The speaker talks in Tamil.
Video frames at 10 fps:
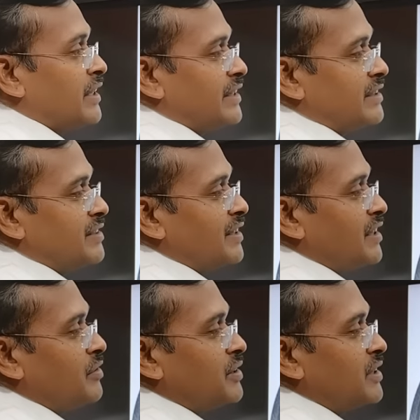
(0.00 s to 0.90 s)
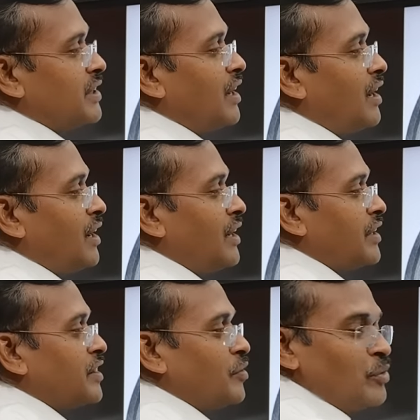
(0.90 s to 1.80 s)
இந்த சட்டி வந்து
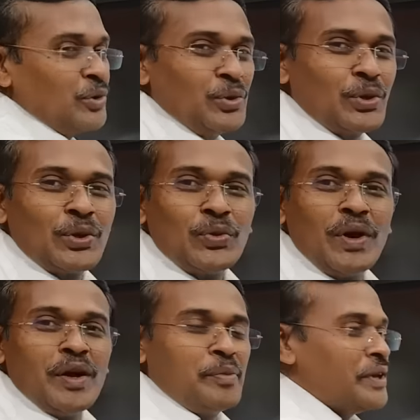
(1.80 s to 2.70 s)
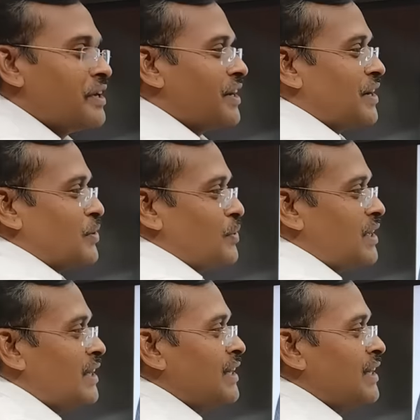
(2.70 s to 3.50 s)
ஆயிரத்தி முந்நூறு ரூபா அப்படிங்கிற அளவில்